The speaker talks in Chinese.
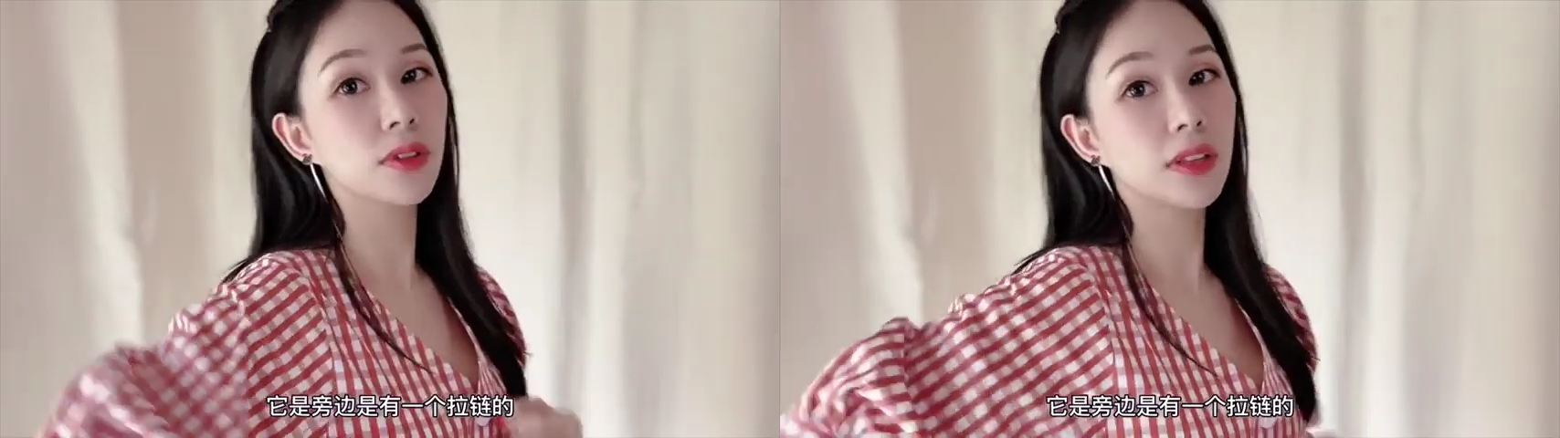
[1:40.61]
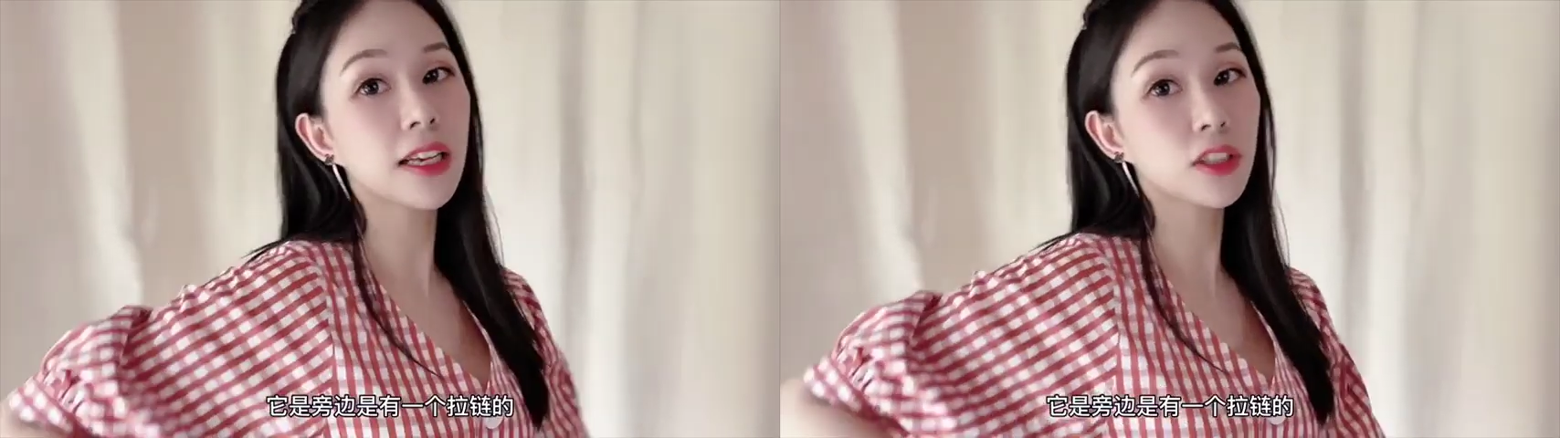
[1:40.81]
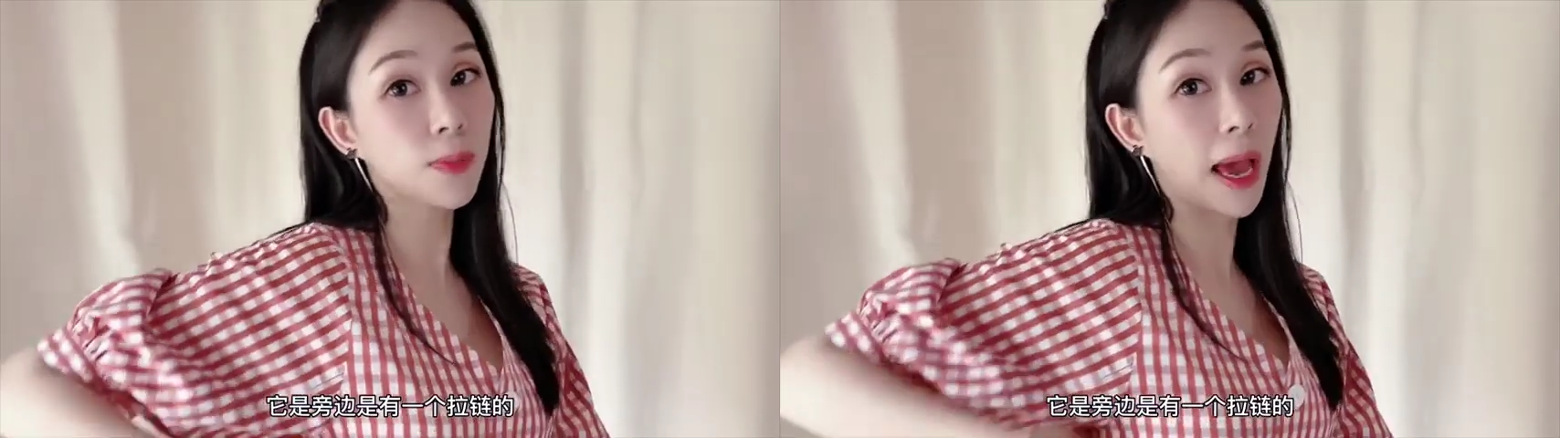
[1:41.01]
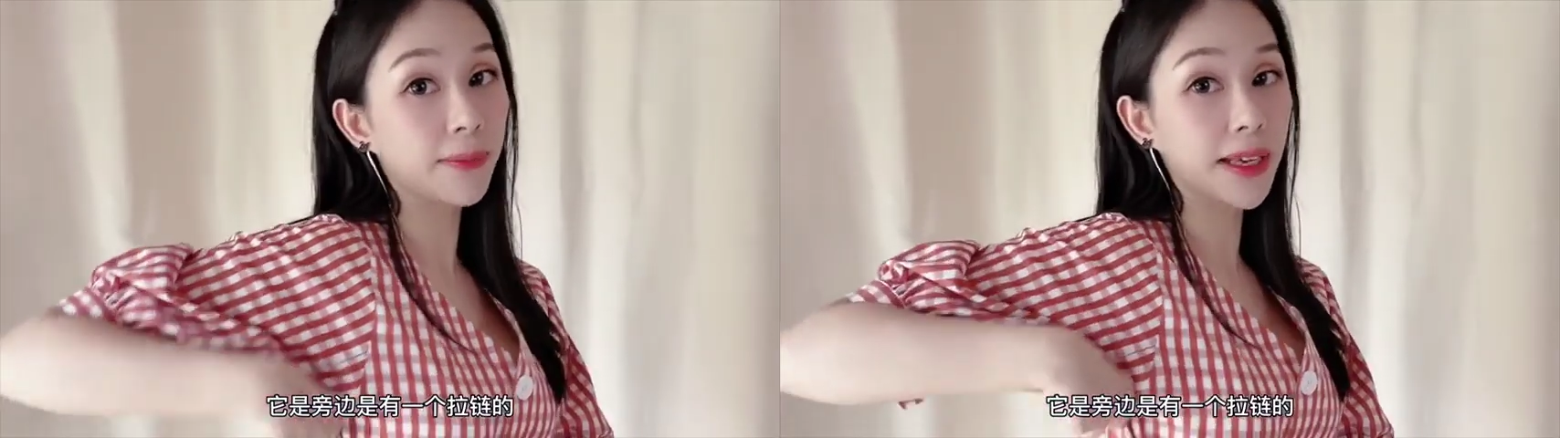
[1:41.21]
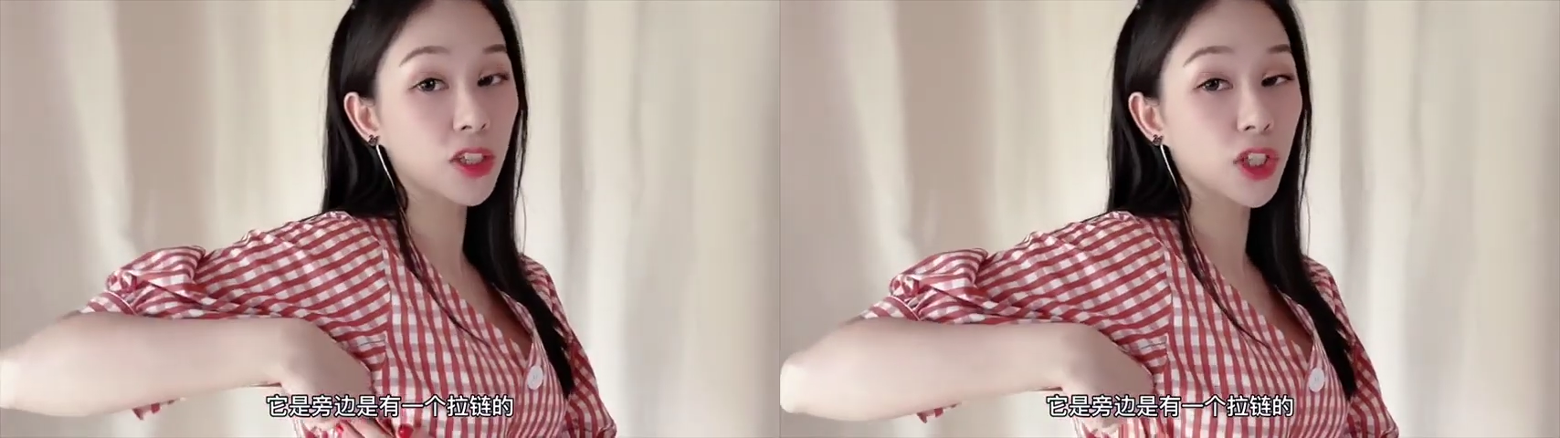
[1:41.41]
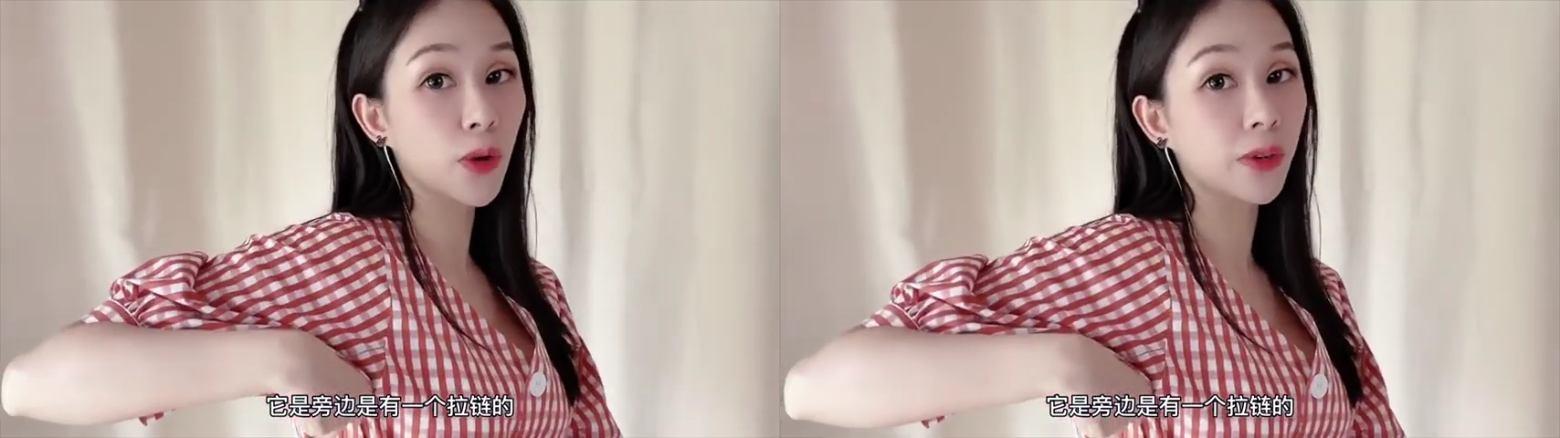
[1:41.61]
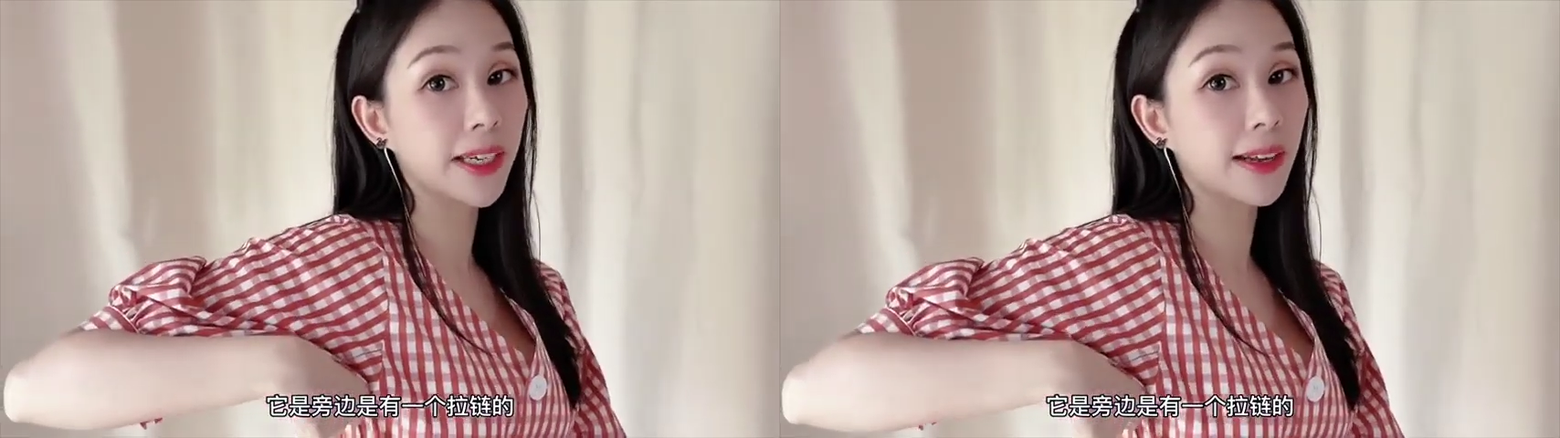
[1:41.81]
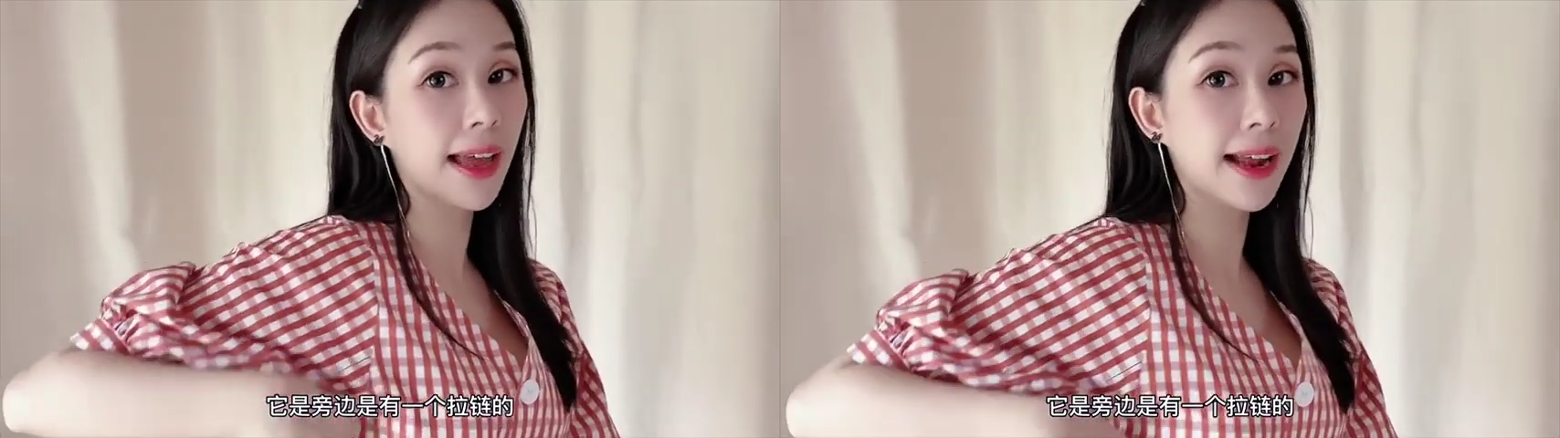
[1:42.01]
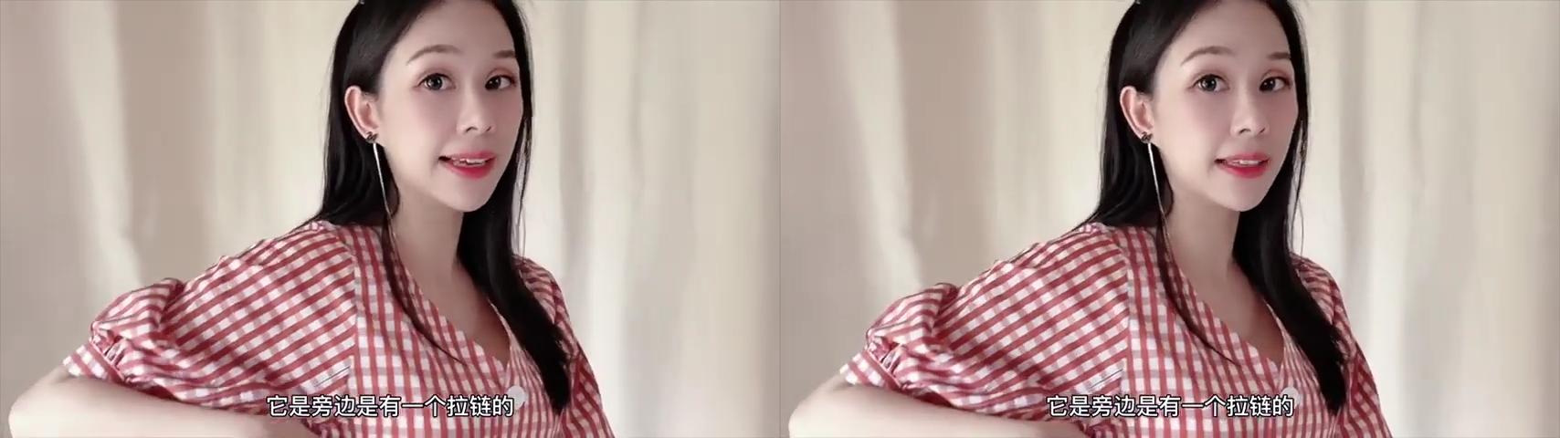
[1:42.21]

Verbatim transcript: 它旁边是有一个拉链